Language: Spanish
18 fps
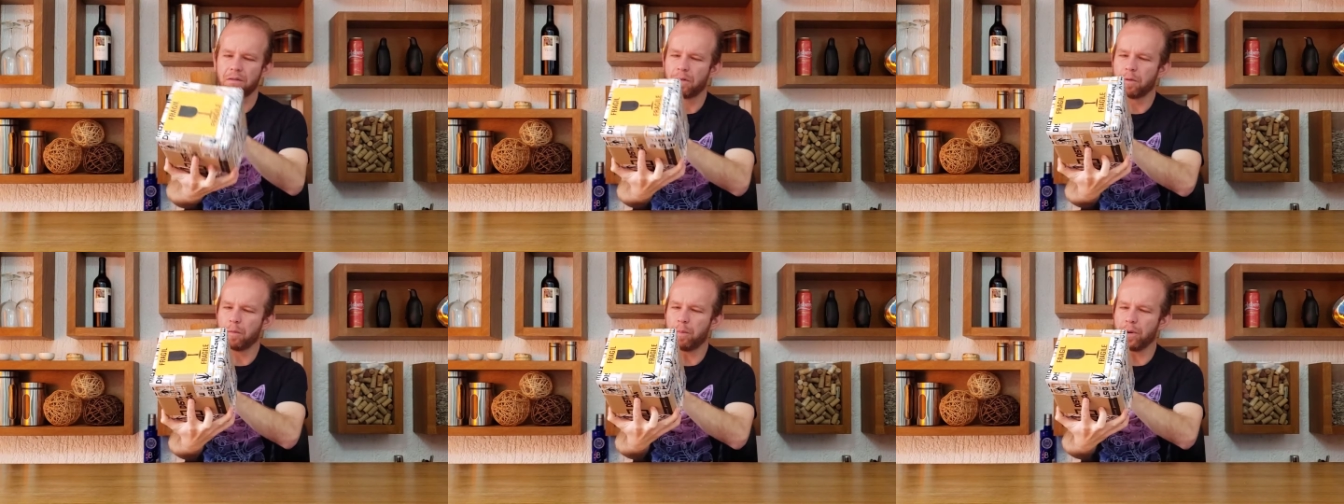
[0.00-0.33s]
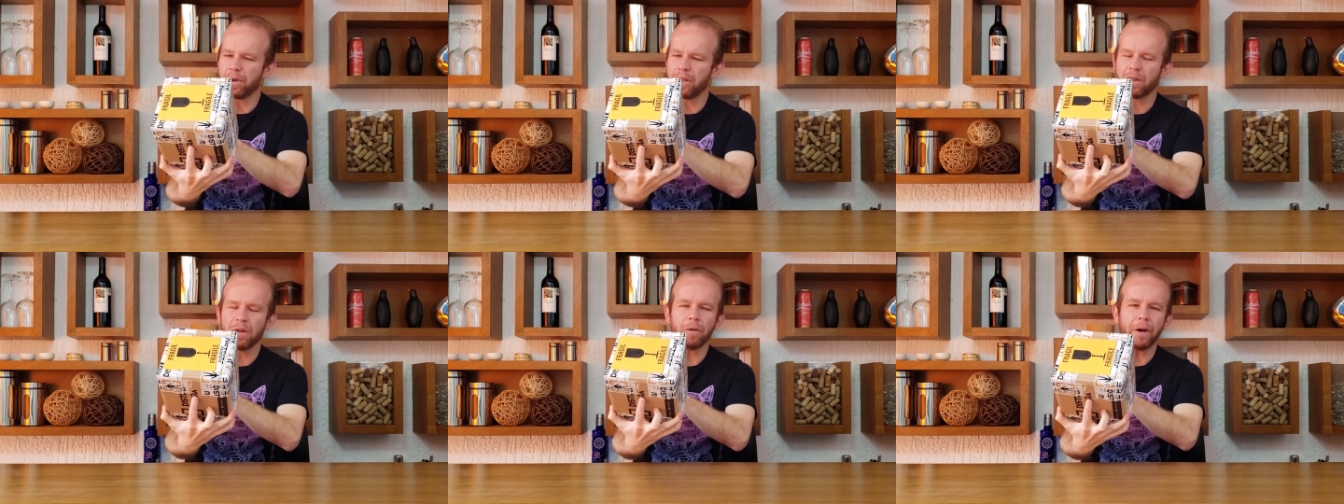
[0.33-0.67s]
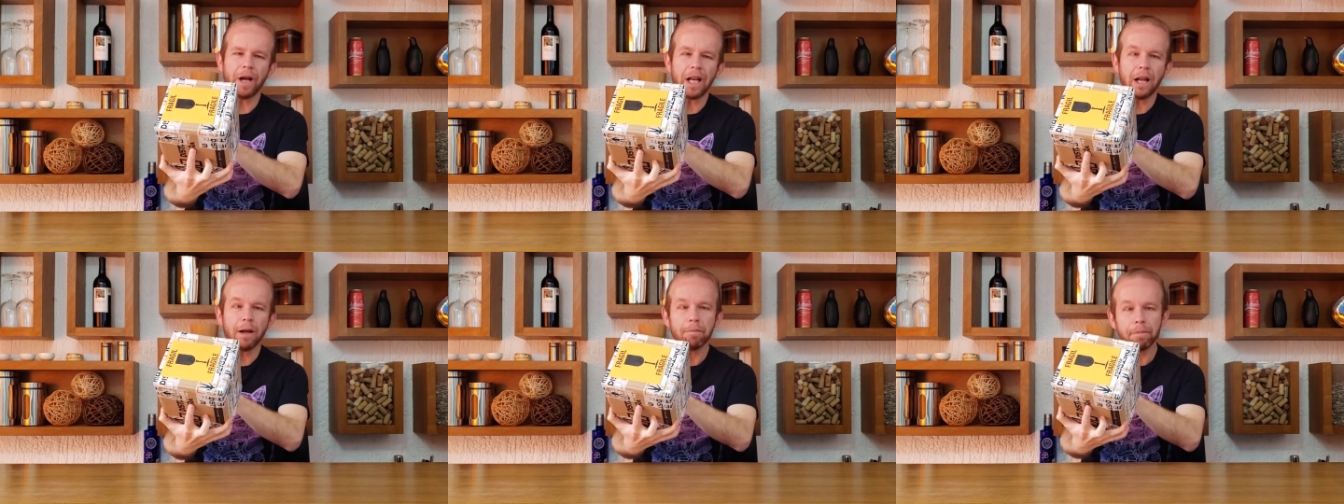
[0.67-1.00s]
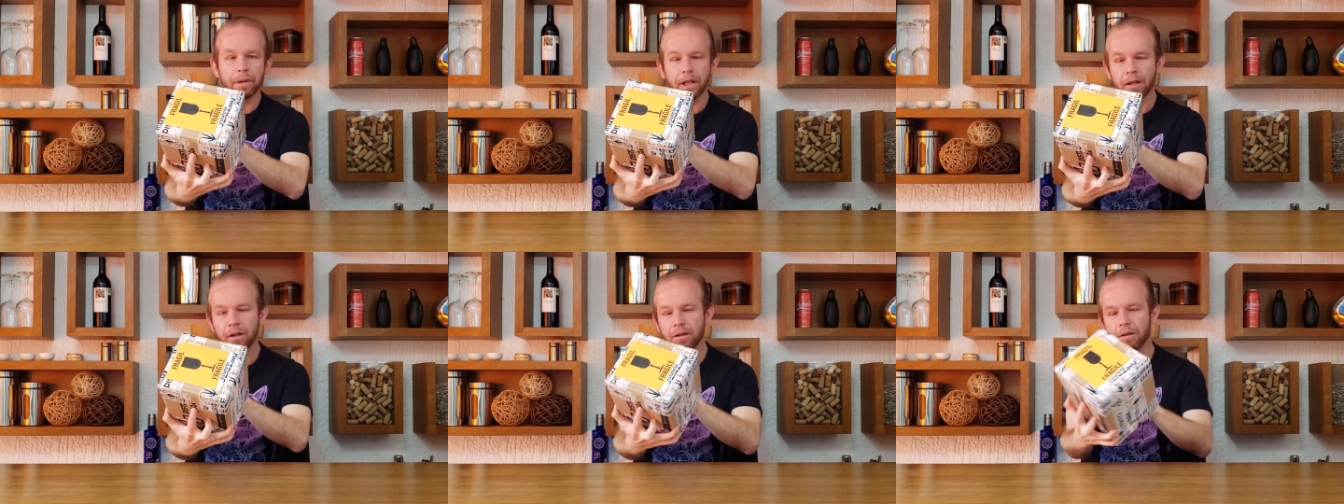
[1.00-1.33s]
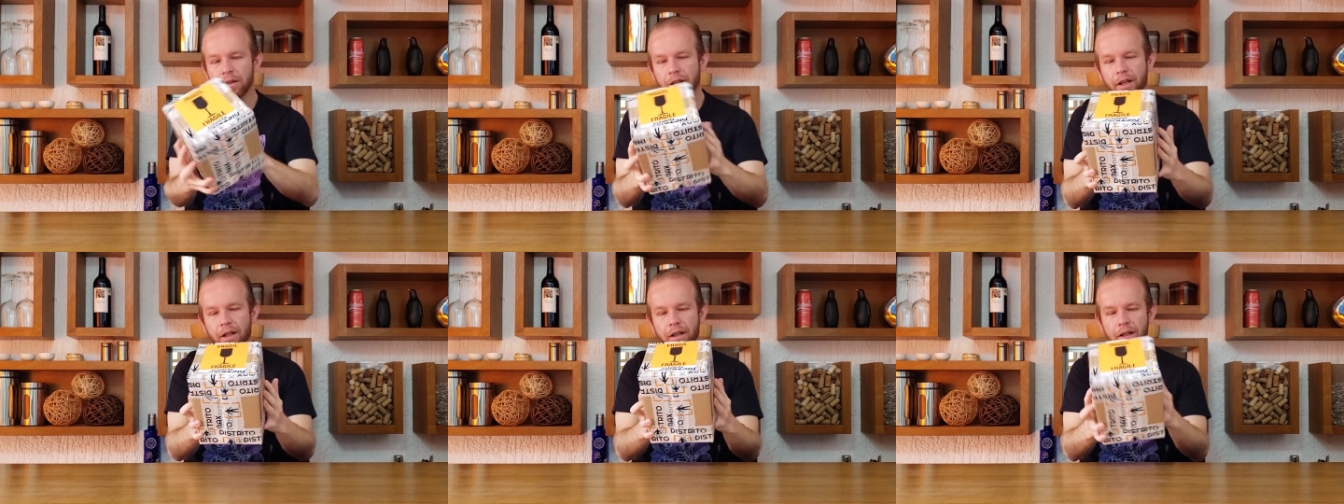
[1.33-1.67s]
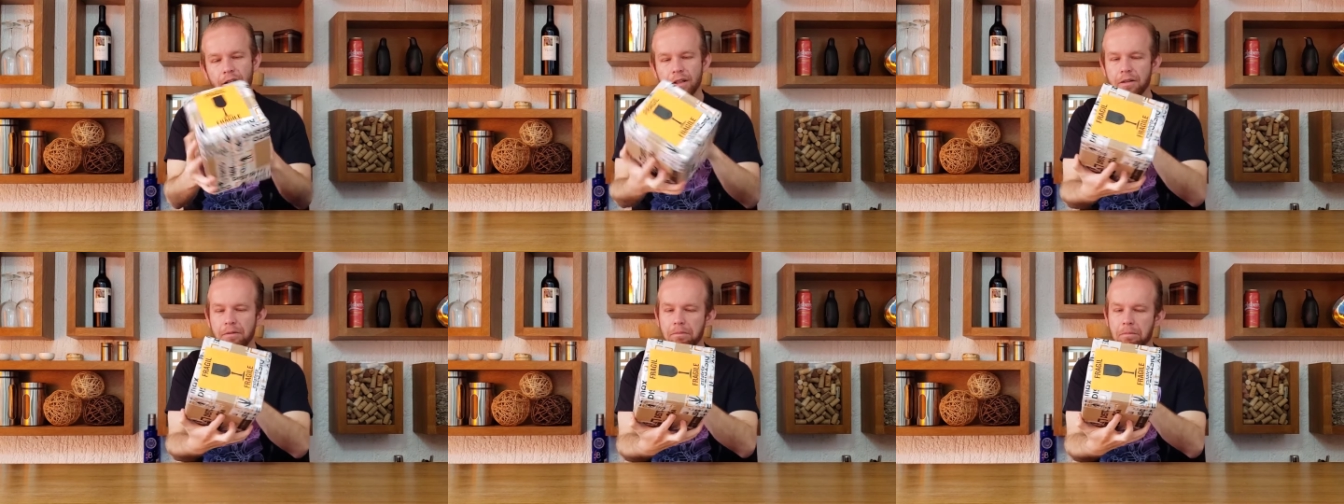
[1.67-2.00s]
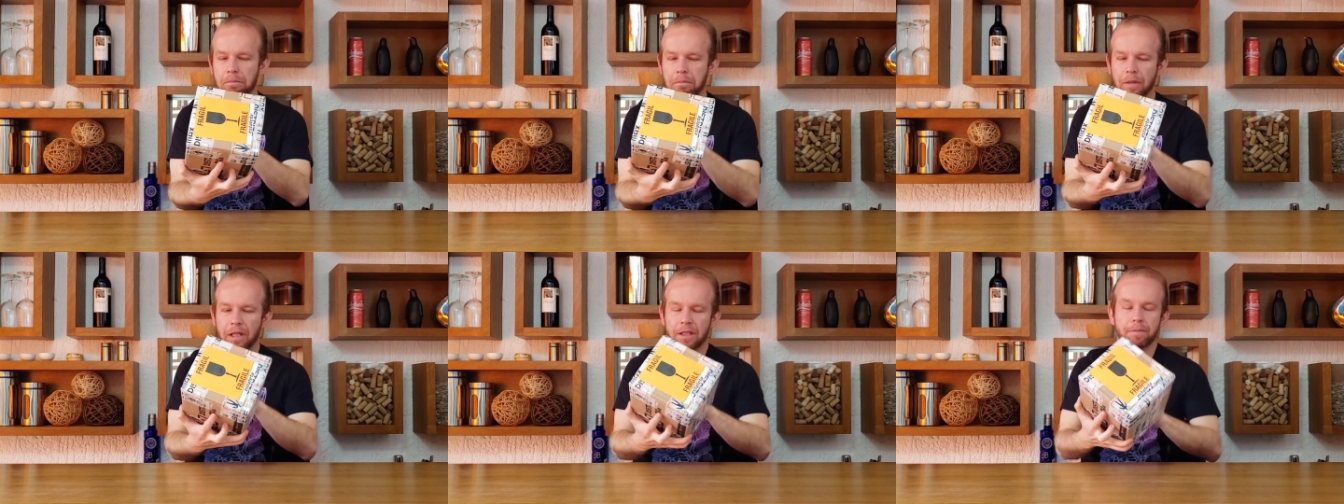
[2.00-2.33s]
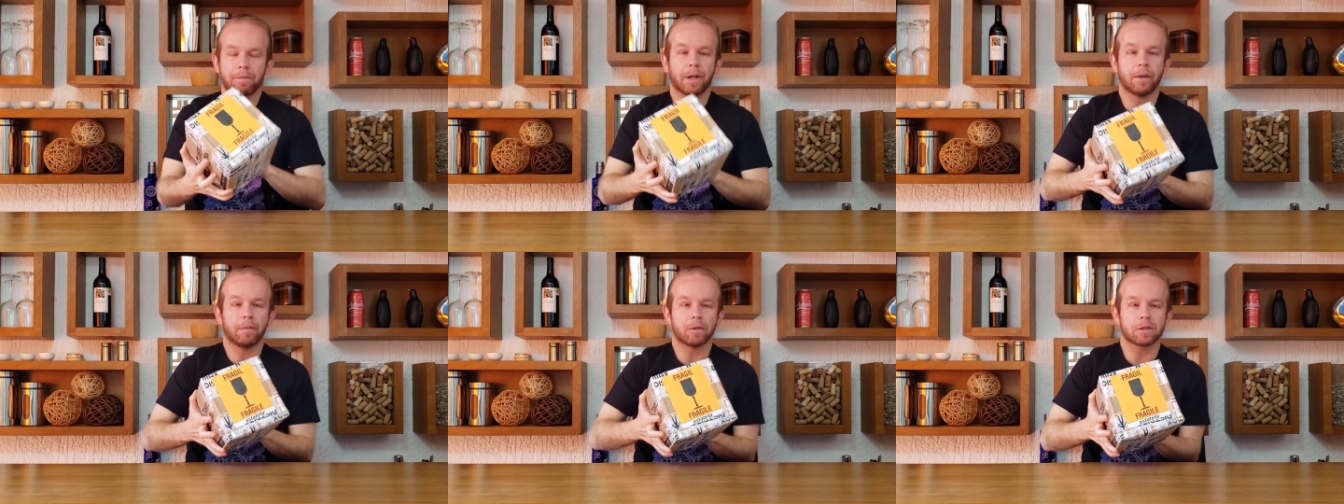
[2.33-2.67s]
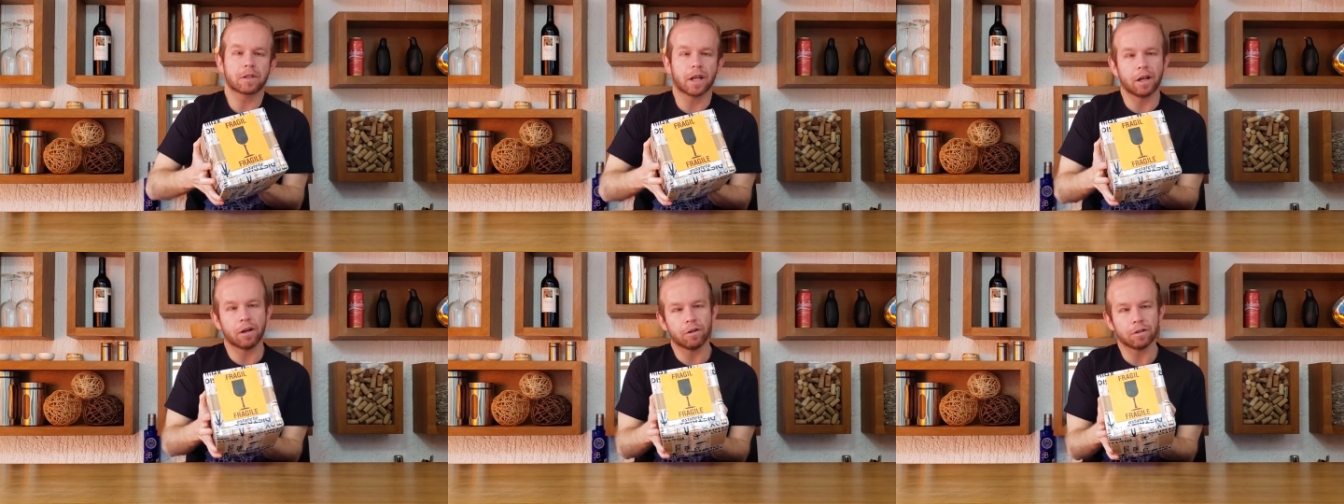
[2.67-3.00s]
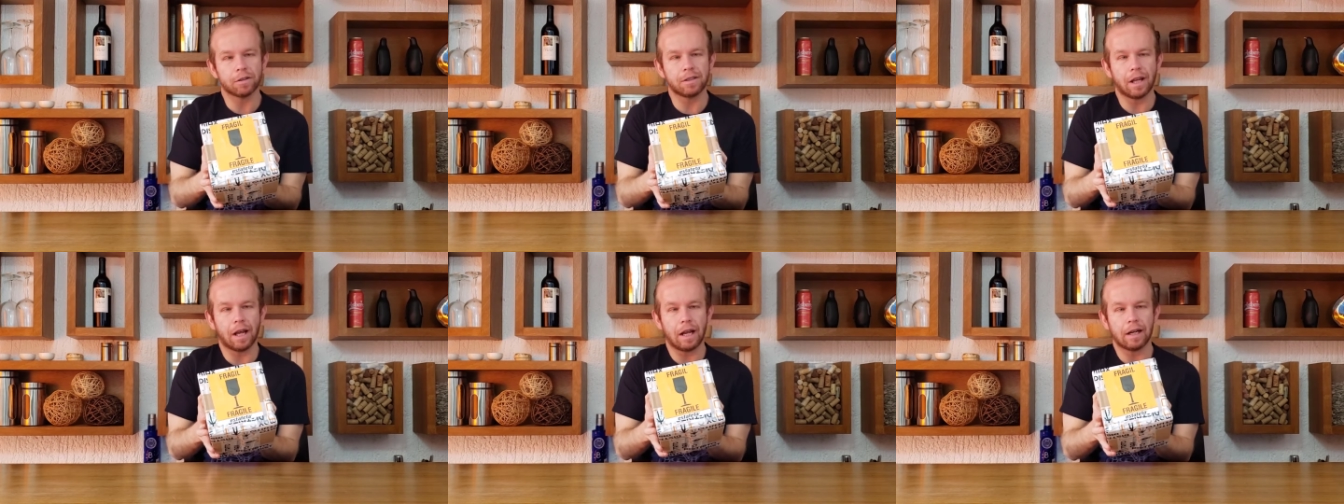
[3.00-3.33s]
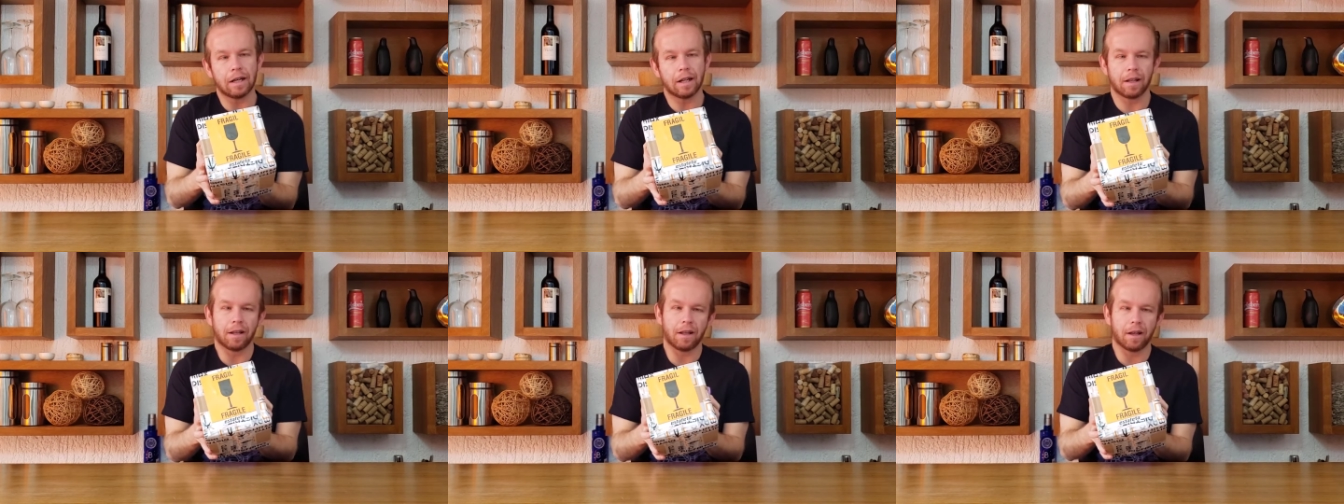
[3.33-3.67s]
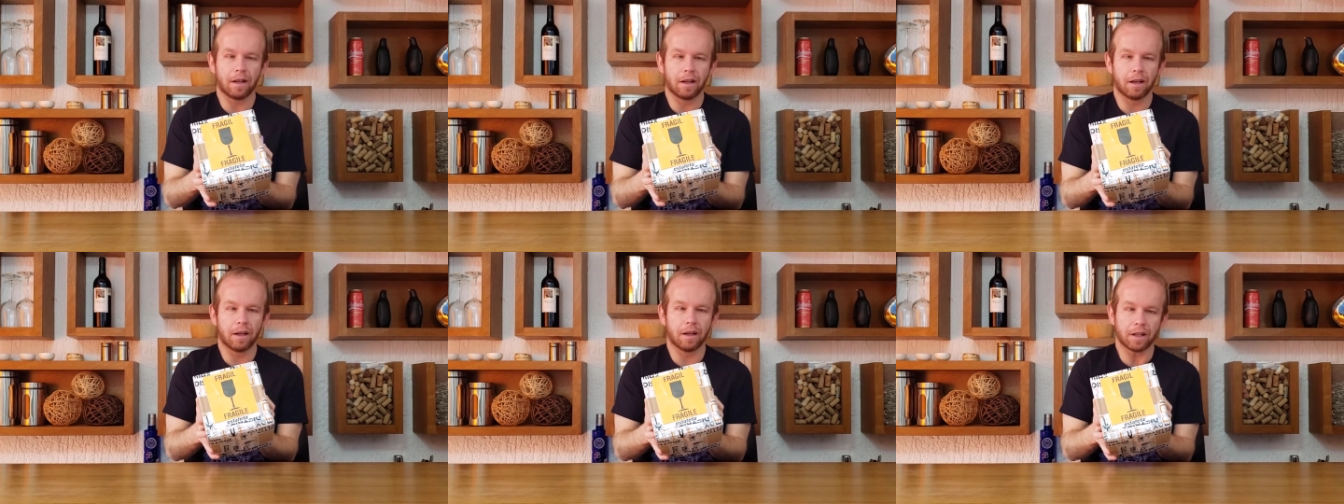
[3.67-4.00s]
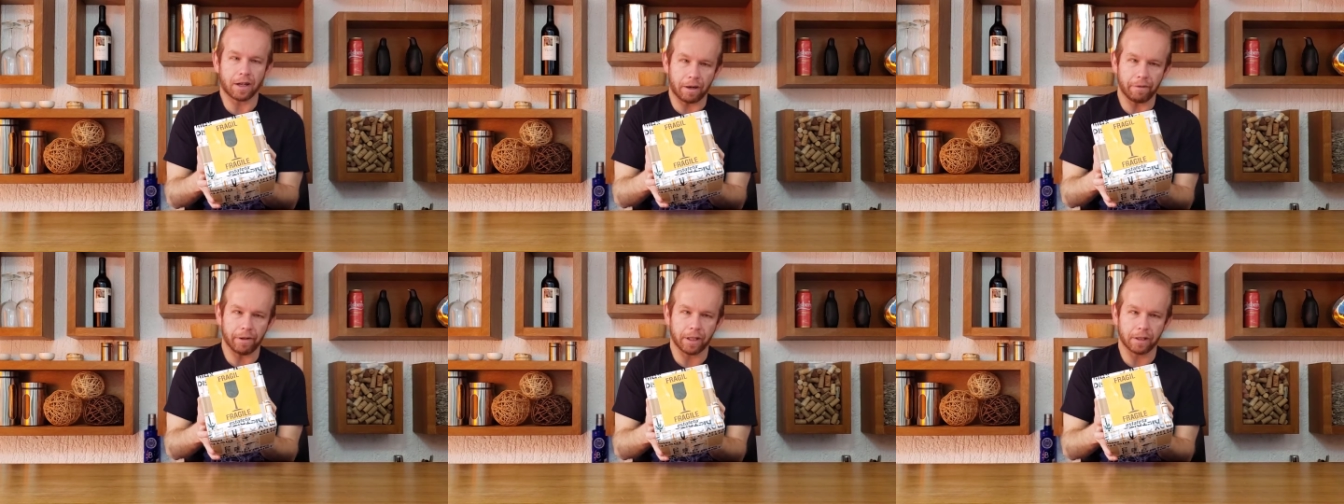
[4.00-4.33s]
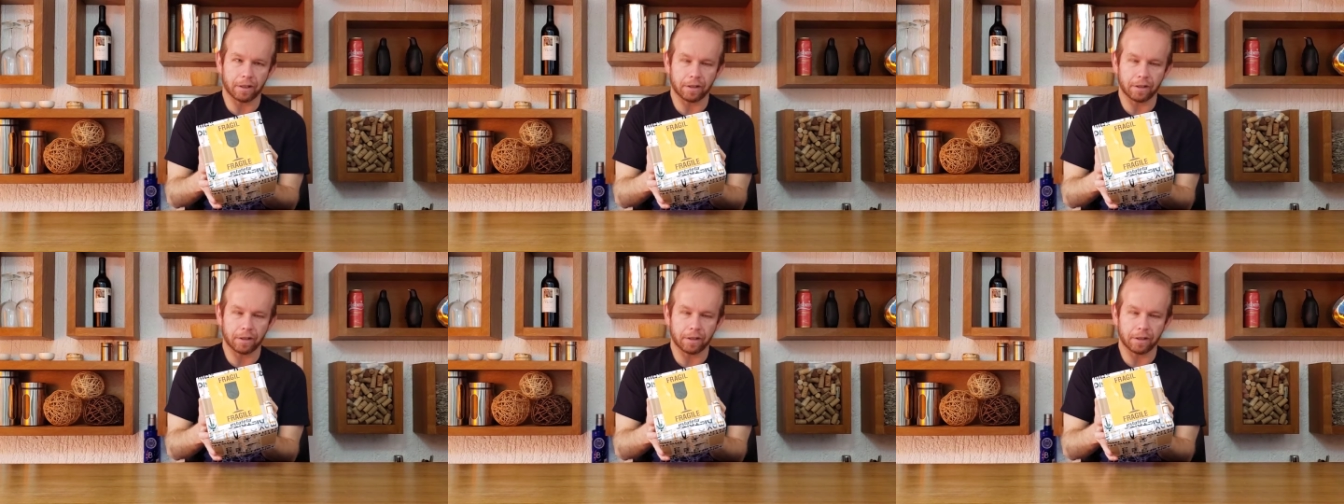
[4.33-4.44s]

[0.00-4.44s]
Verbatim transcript: un poquito baila, pero eh, esperemos que no sea nada grave.